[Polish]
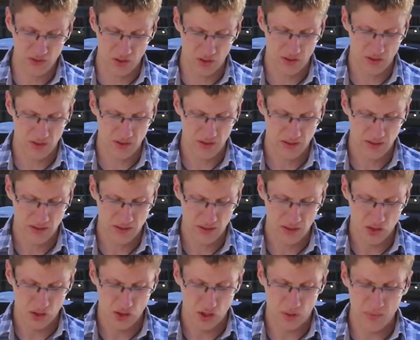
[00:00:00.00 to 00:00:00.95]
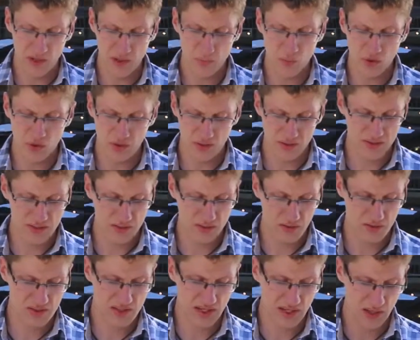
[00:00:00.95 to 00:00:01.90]
Dolny, obejmujący
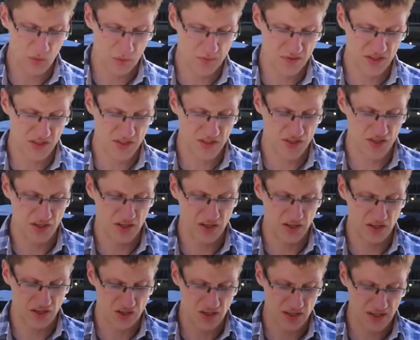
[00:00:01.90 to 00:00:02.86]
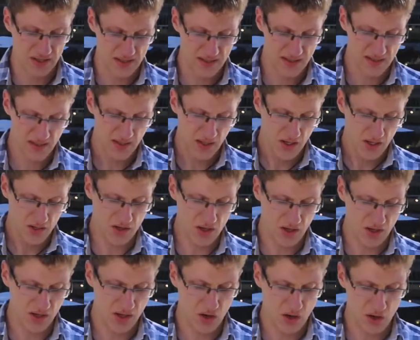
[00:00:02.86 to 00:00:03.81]
rozległe przestrzenie Sielc,
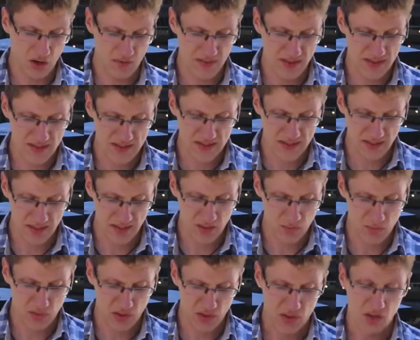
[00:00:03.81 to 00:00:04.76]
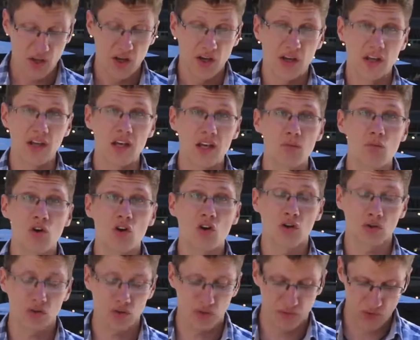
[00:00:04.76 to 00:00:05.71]
Czerniakowa i Sadyby i
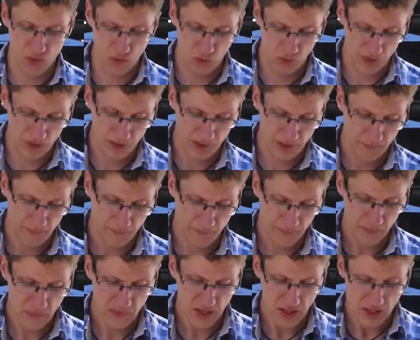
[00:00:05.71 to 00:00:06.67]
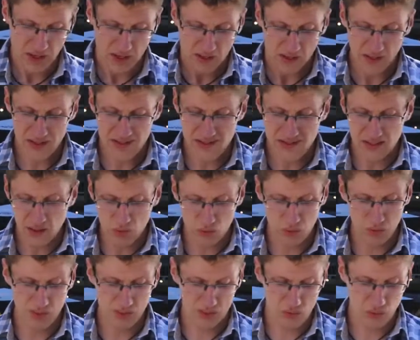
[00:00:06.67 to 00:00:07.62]
Mokotów Górny, na
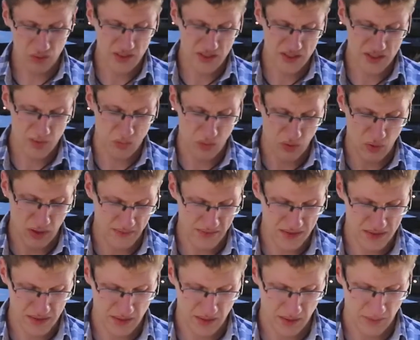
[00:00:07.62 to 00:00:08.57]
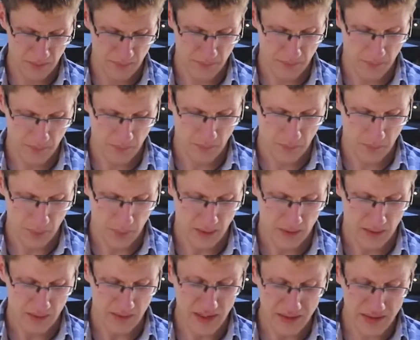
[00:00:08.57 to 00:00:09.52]
zachód od ulicy Puławskiej.
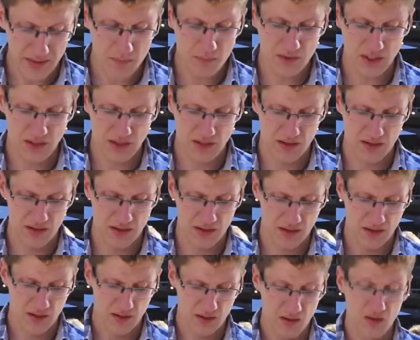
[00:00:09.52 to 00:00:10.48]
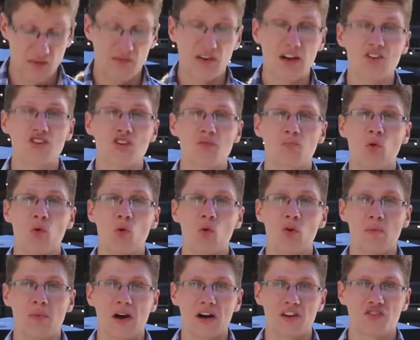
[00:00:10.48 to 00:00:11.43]
Na tym terenie walczy
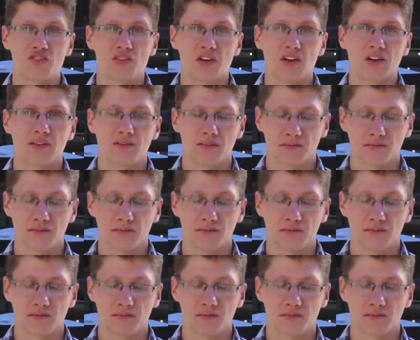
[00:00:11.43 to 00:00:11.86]
pułk Baszta,